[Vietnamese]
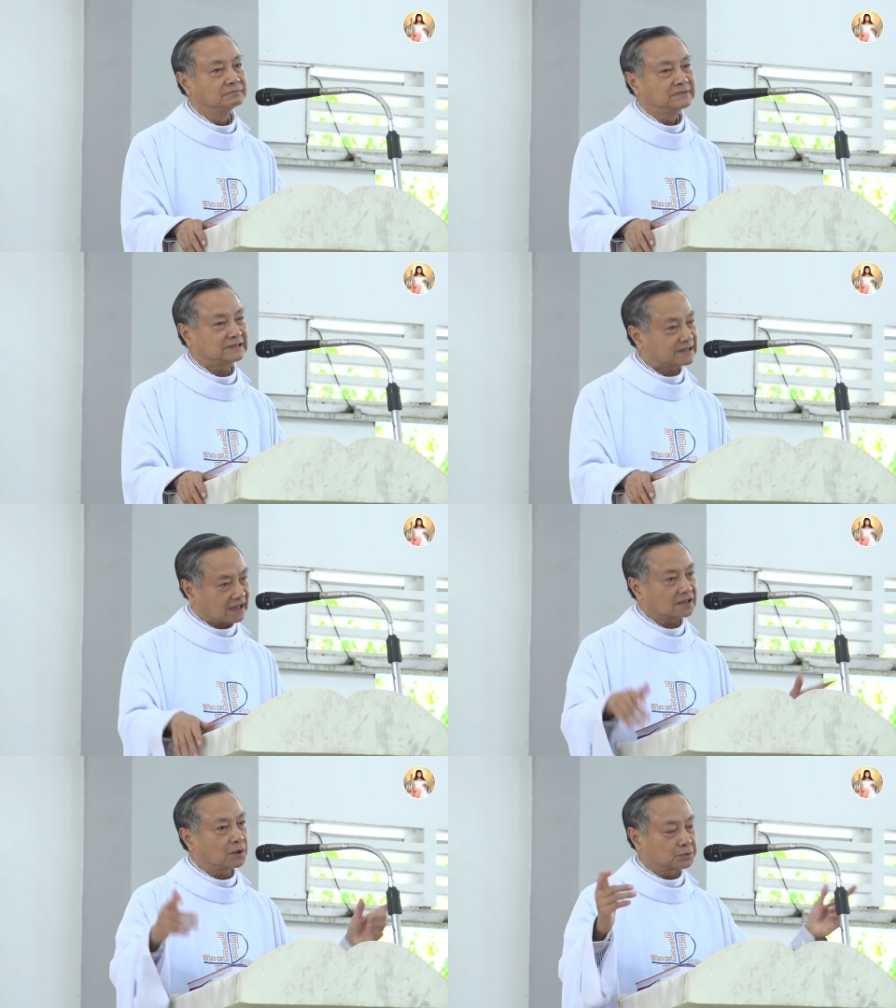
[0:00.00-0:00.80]
Chắc
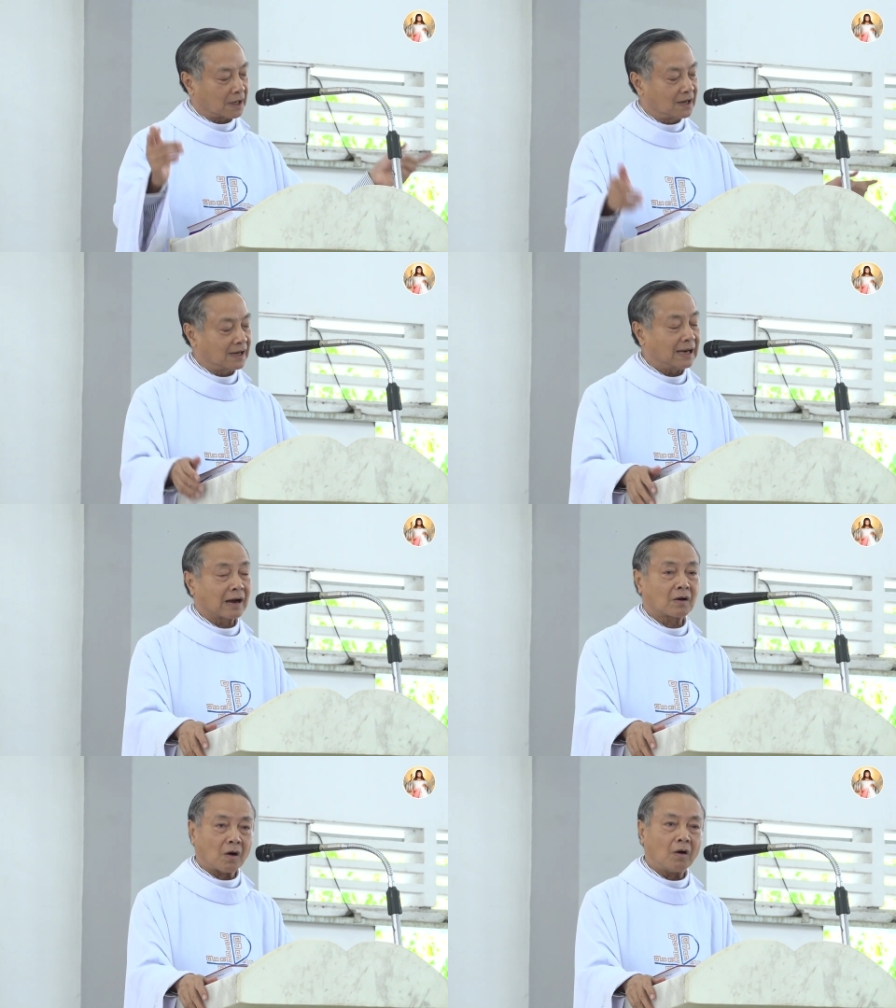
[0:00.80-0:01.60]
chắn câu trả lời là
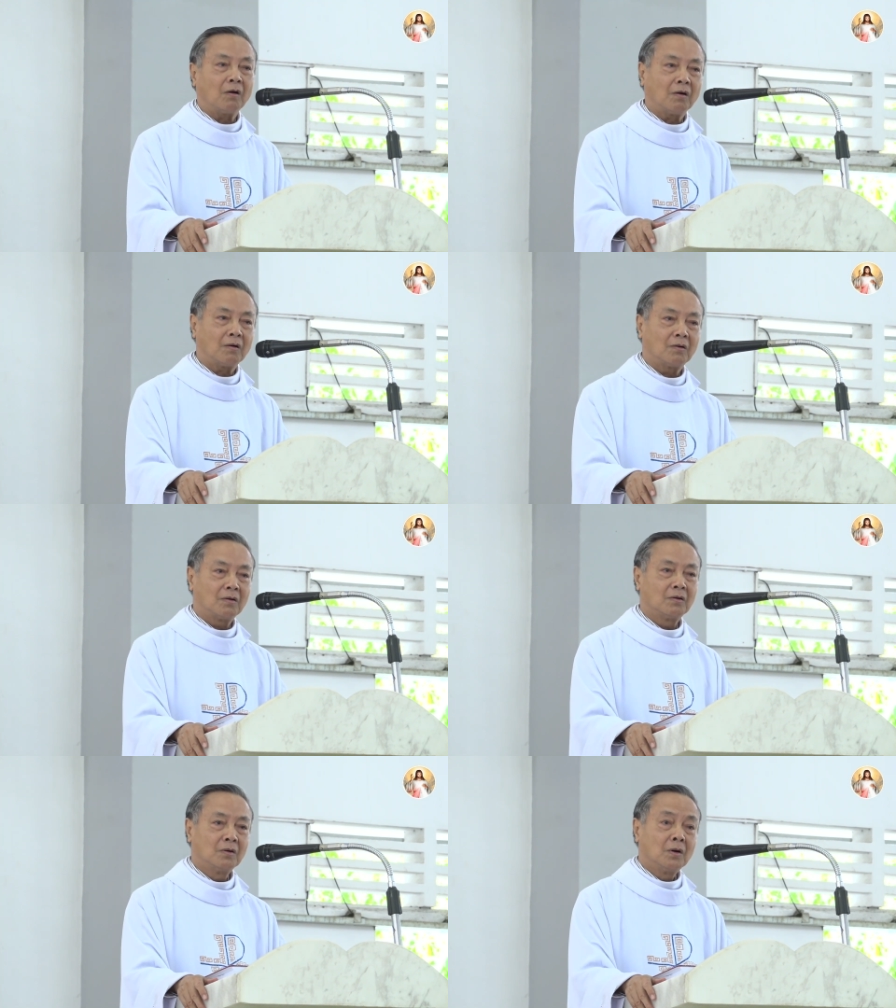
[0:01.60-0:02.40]
có.
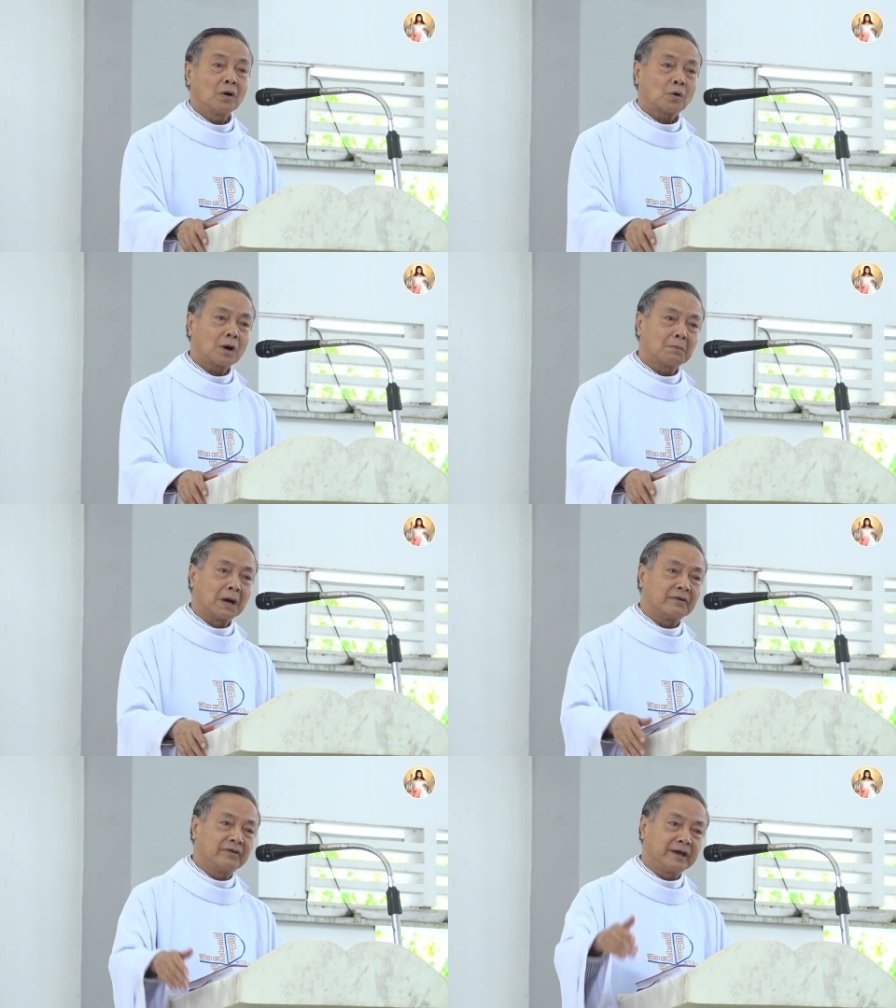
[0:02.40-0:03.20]
Có là
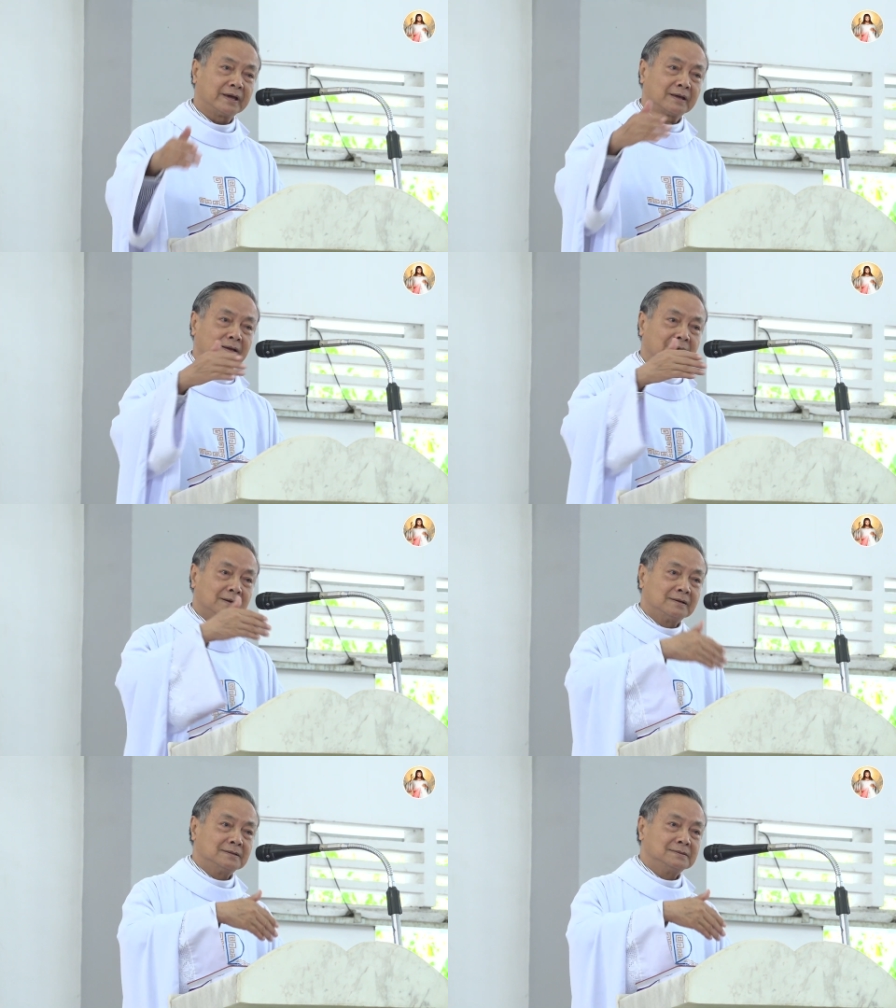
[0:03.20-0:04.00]
bởi vì
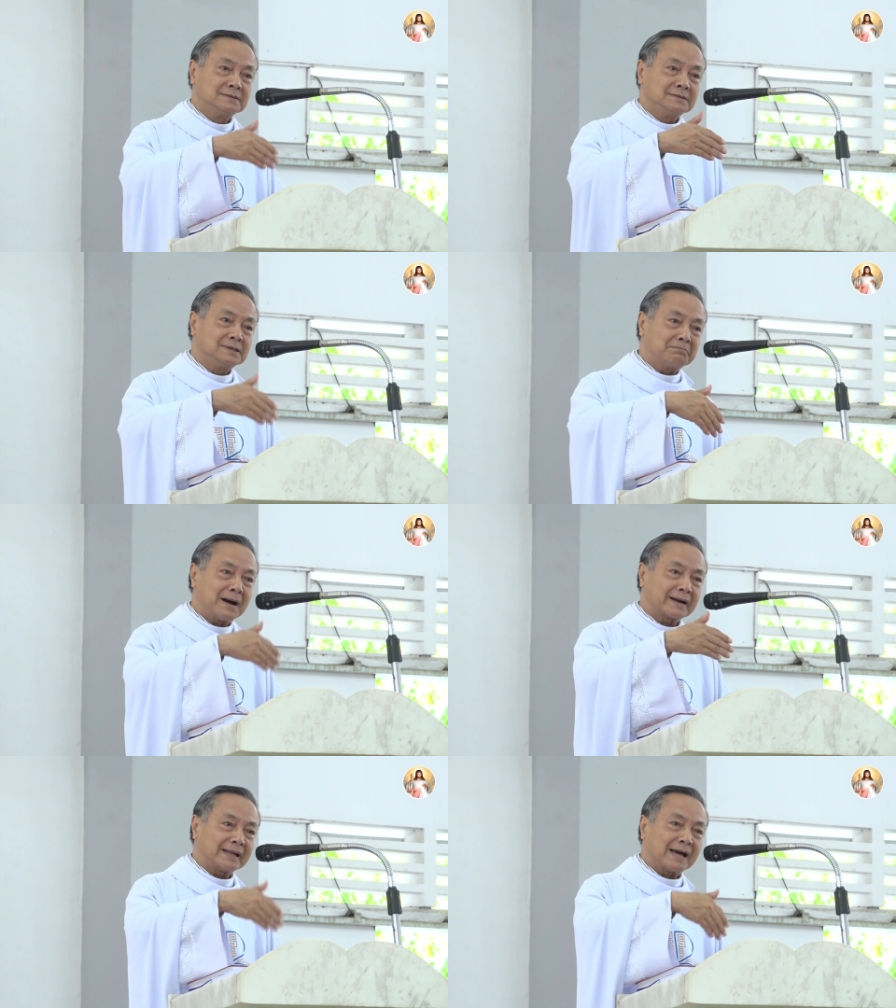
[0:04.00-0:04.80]
Đức
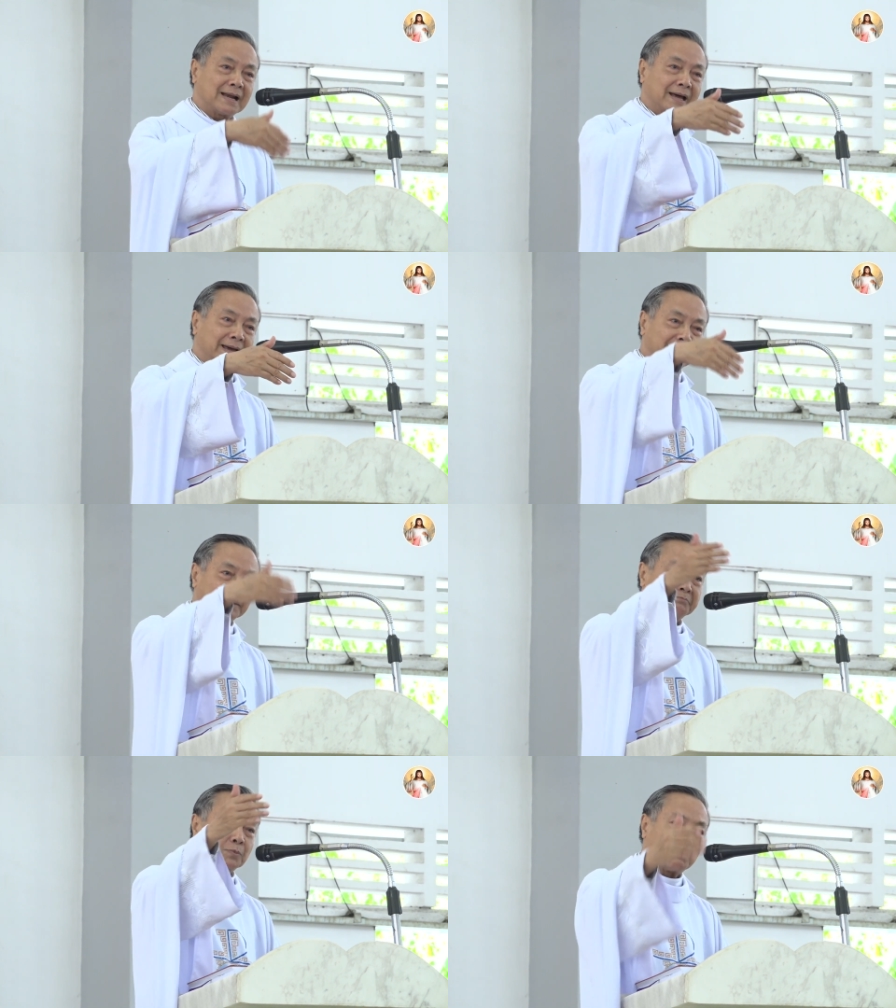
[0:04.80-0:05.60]
Maria là
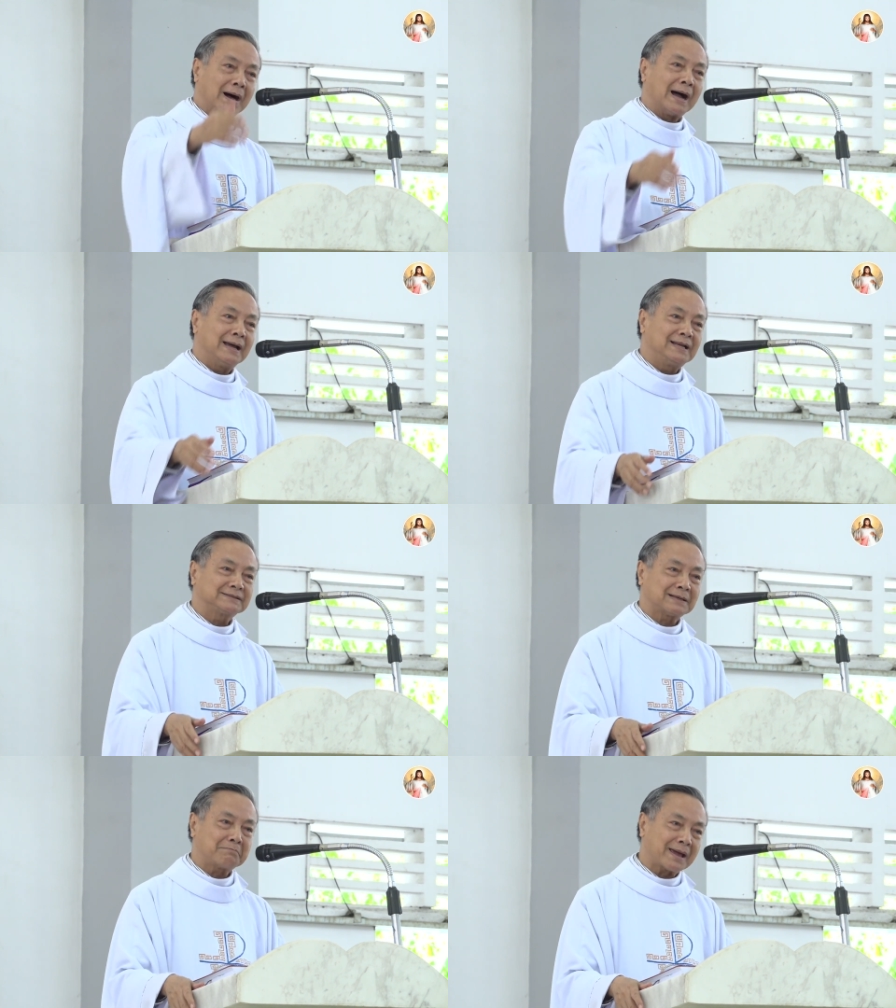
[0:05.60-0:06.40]
em của bà
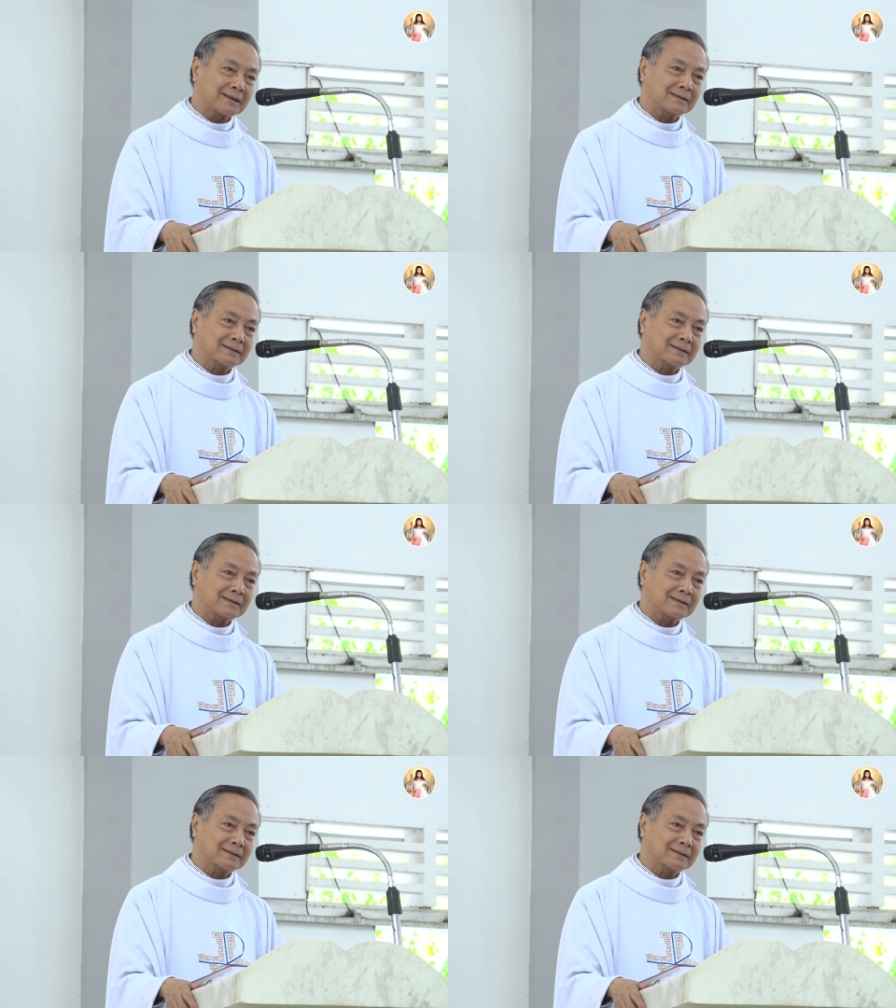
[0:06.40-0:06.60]
Elizabeth,